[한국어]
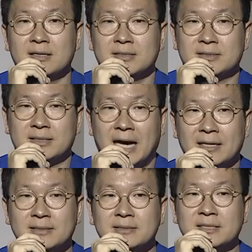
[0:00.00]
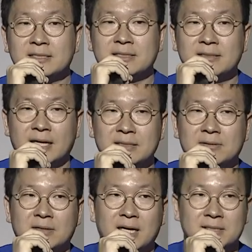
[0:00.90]
이제 다른 이직을 하는
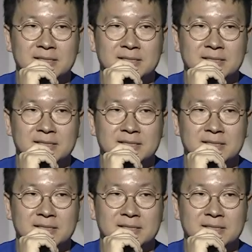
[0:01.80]
거가